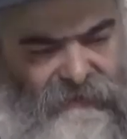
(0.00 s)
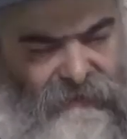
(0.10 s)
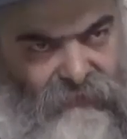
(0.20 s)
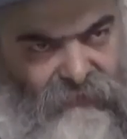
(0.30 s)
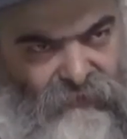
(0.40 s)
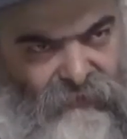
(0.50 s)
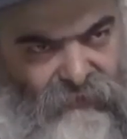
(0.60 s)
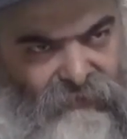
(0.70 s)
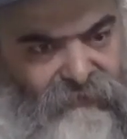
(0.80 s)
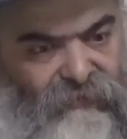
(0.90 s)
et que tu
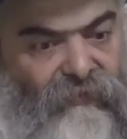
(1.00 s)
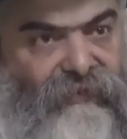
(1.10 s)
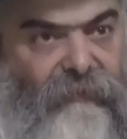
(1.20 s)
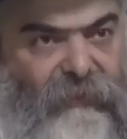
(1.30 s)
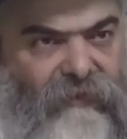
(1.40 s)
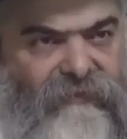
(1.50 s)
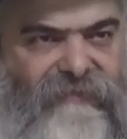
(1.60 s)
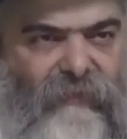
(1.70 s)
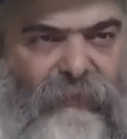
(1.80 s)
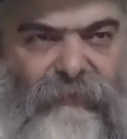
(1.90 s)
le, que au départ un
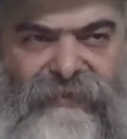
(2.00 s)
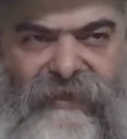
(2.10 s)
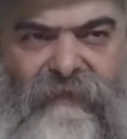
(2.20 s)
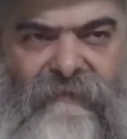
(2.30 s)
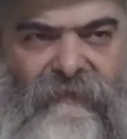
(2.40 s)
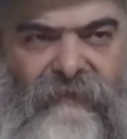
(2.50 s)
simple objet,